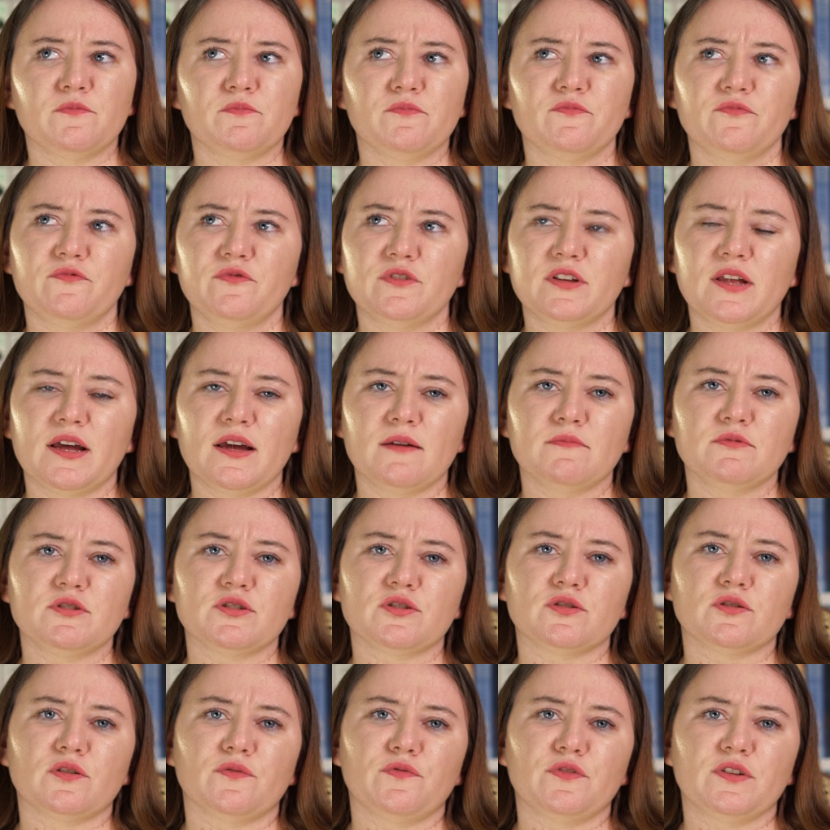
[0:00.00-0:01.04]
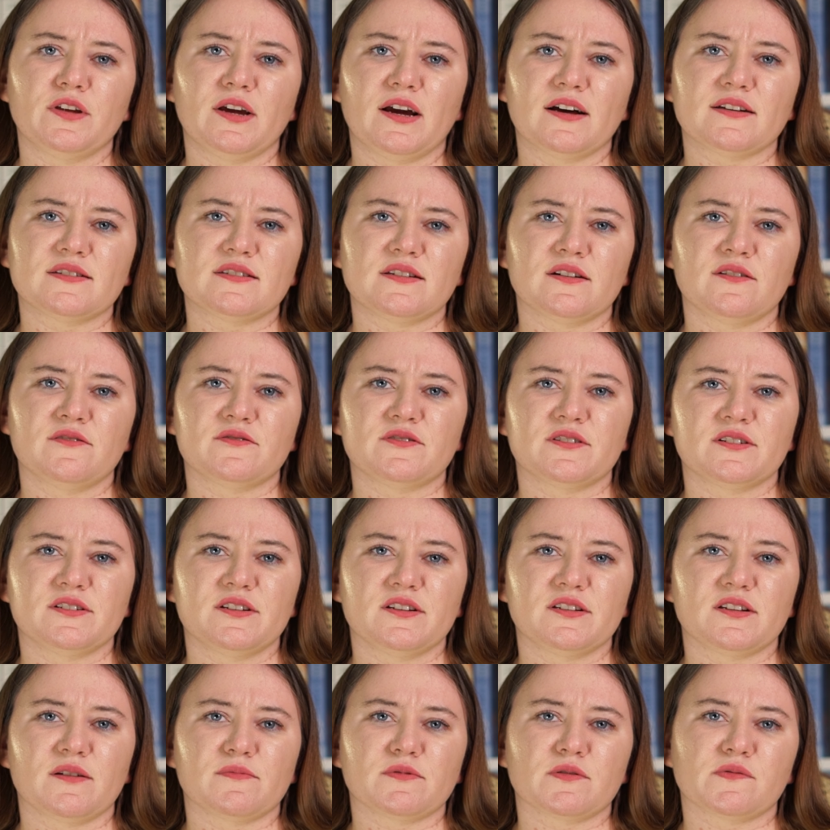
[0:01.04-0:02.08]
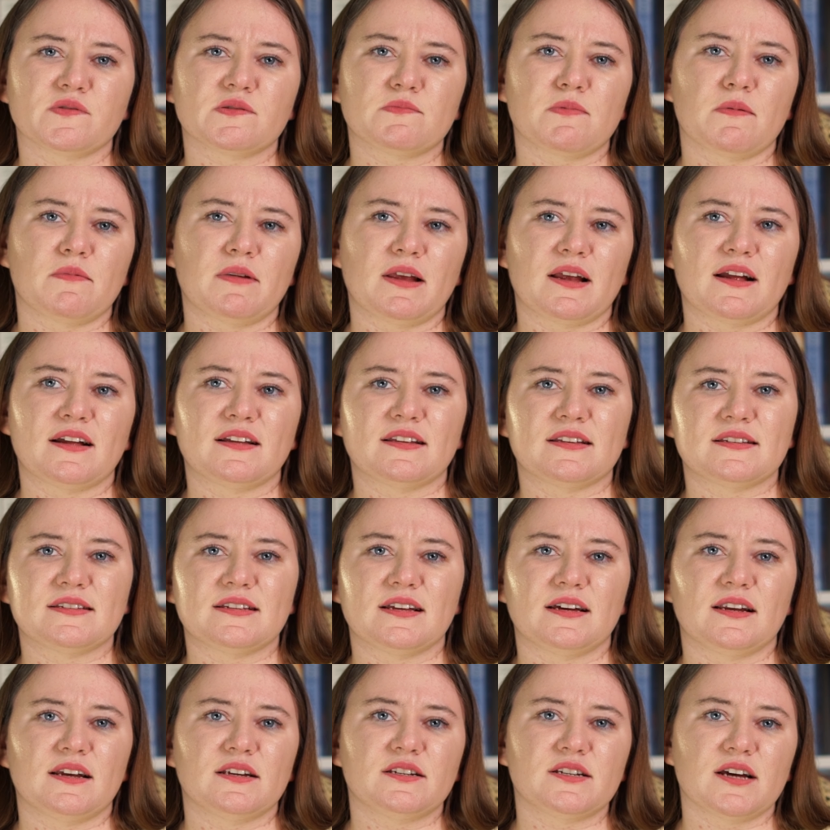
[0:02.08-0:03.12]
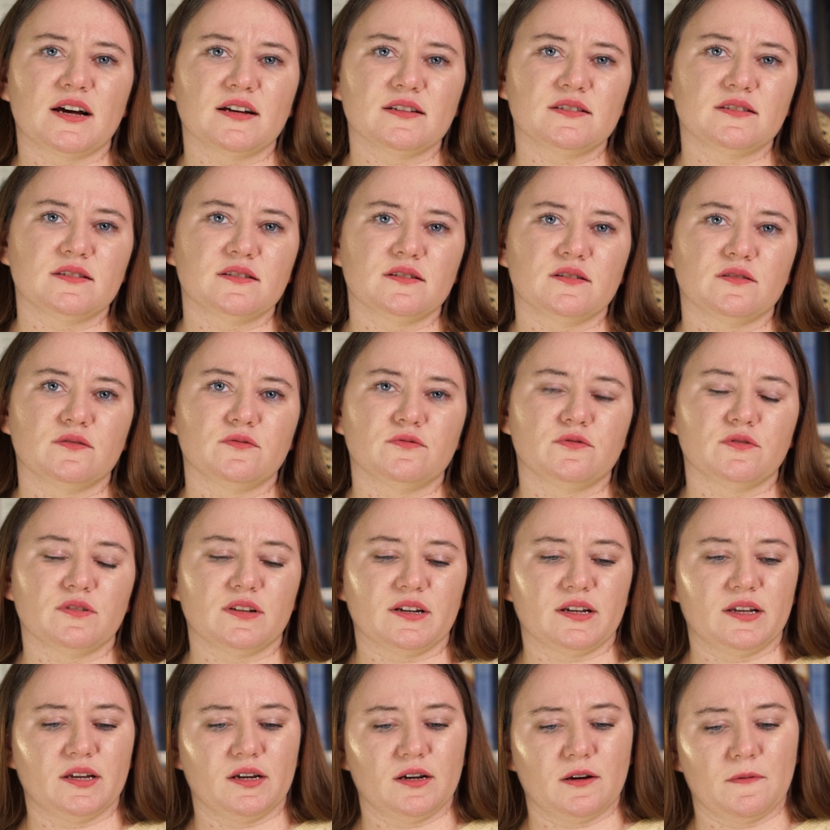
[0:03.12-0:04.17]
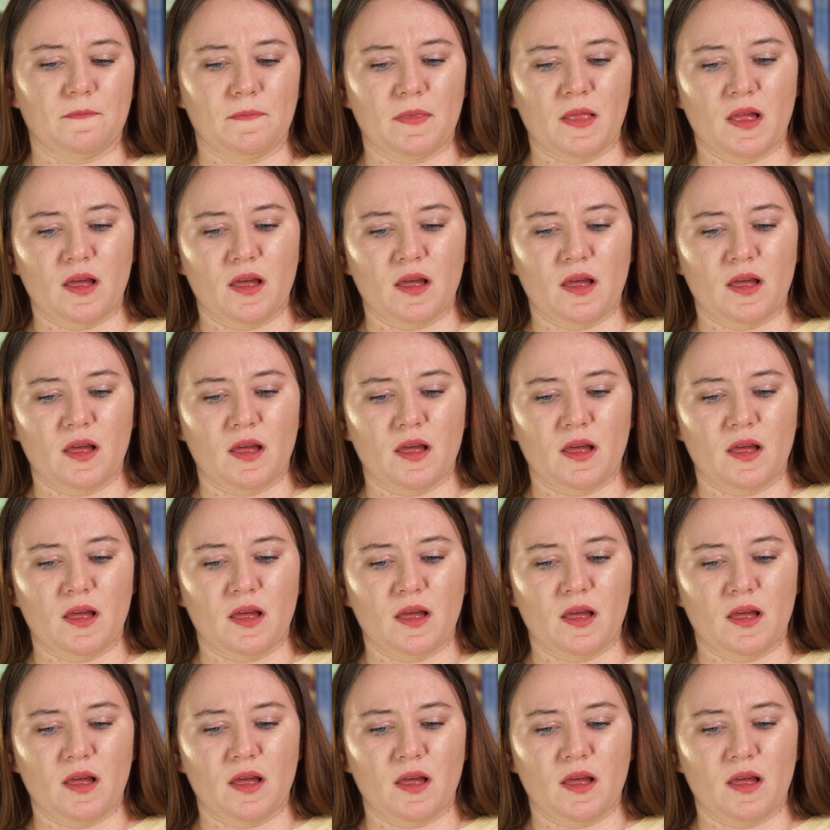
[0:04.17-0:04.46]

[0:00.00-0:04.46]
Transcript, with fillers: wydaje mi się, że to wynika z tego, że gdzieś tam są wspominane te stare czasy, dużo takich